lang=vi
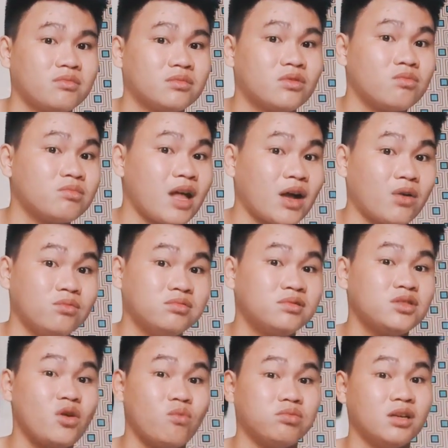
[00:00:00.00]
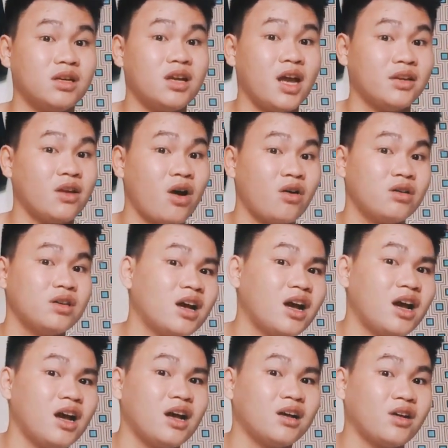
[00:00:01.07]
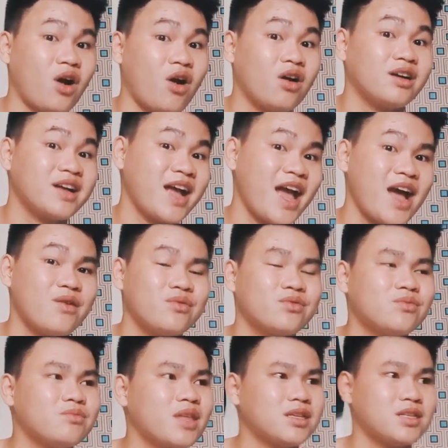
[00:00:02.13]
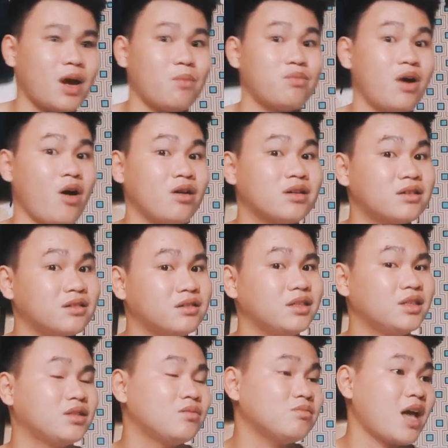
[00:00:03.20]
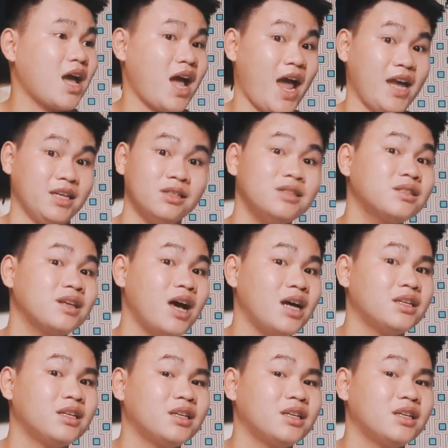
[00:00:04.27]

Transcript: Chúng ta cũng dùng những lời nói à, ngọt ngào, chúng ta chọc họ cười, chúng ta hài hước lên